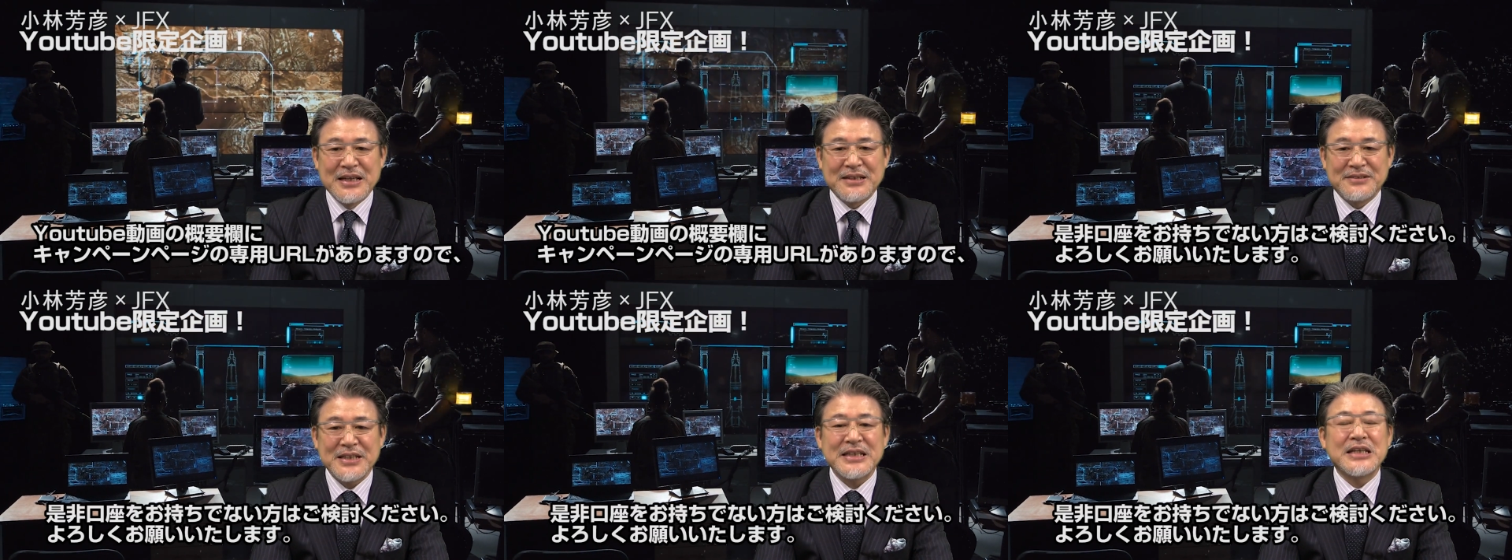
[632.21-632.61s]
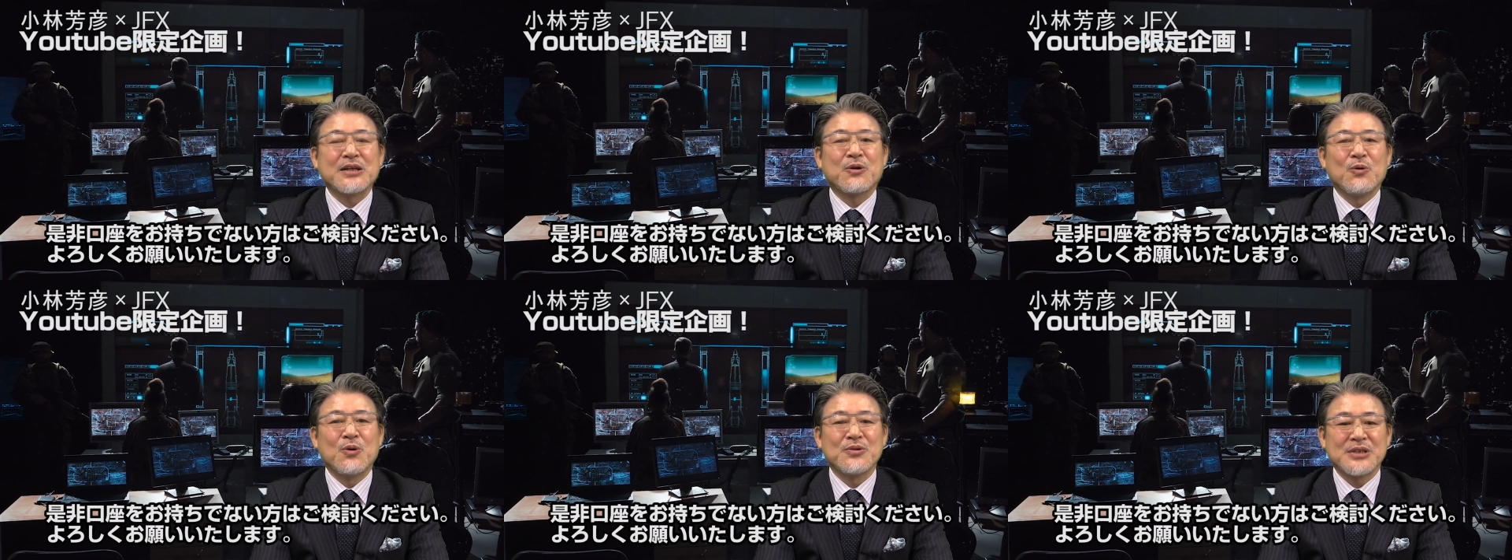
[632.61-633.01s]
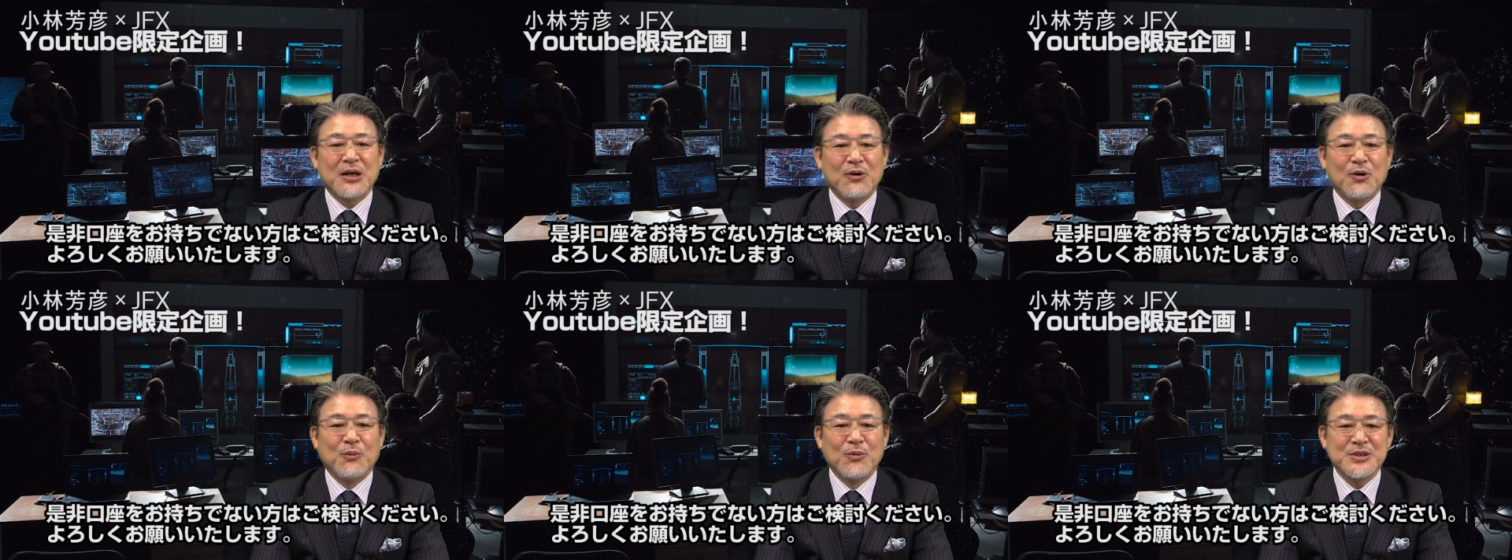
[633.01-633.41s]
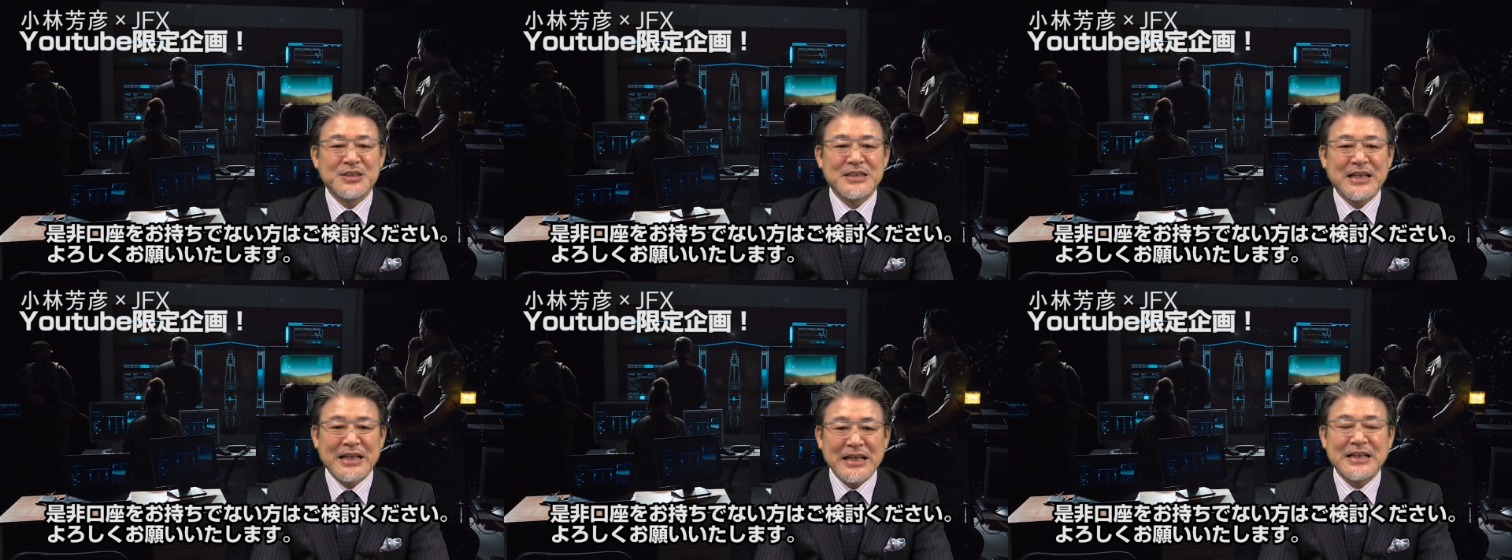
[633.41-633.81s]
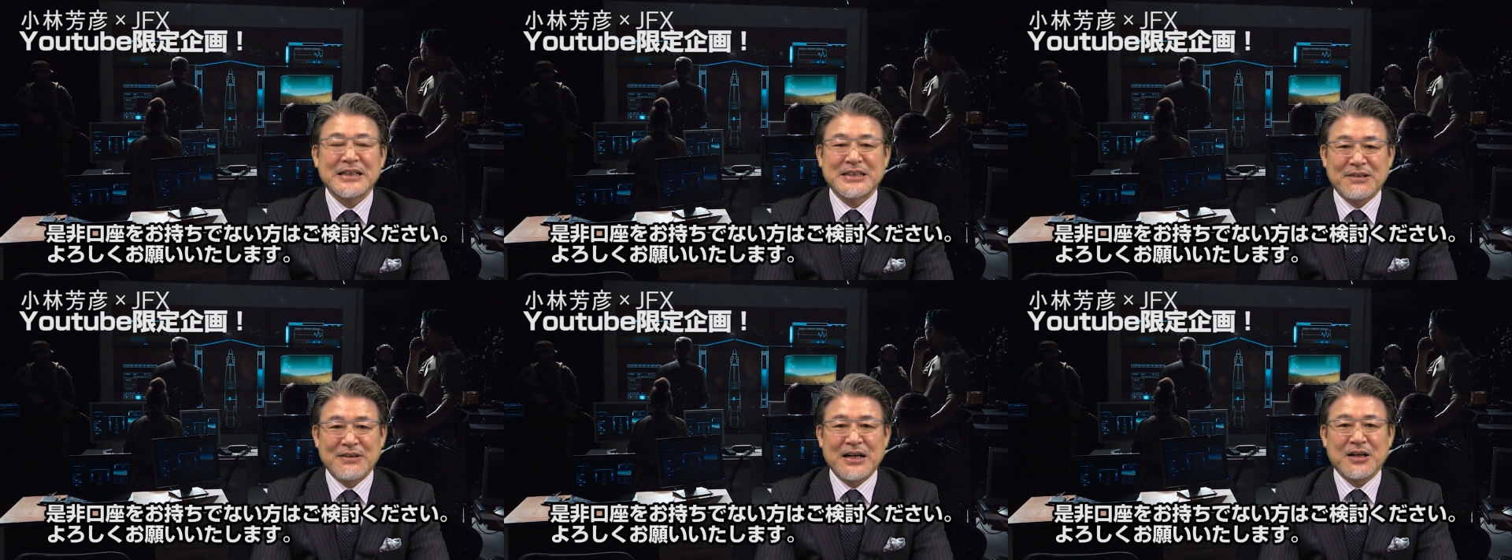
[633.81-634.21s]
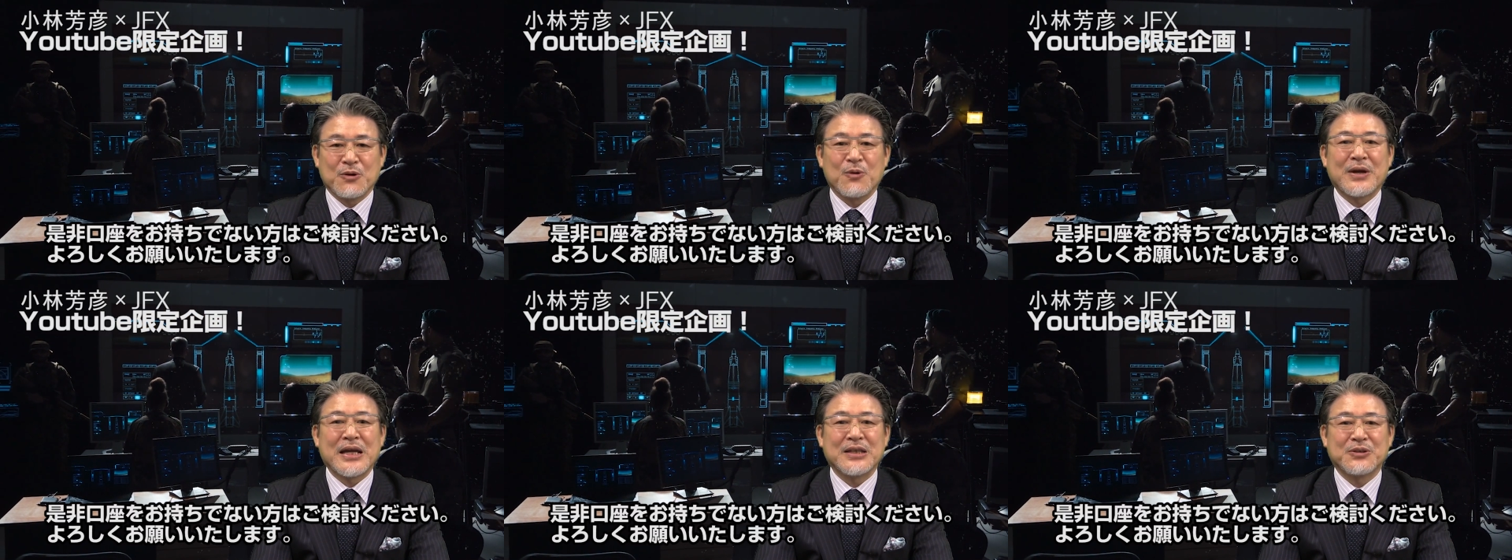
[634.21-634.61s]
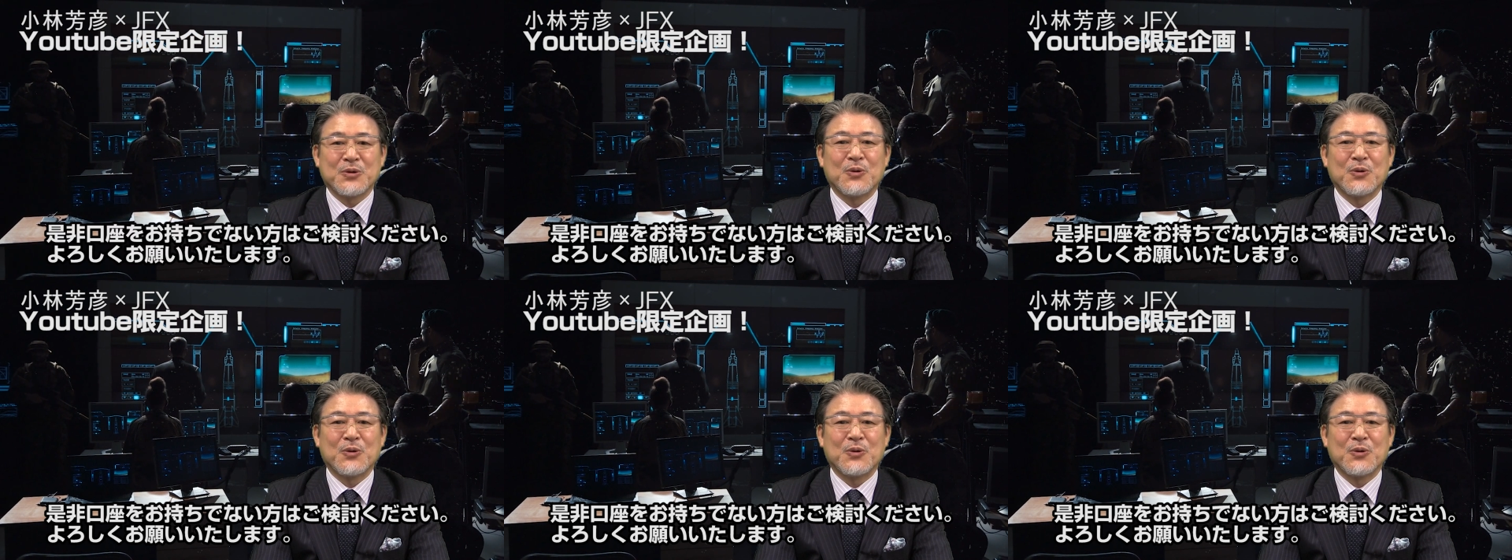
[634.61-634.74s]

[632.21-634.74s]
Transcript: ぜひ講座をお持ちでない方はご検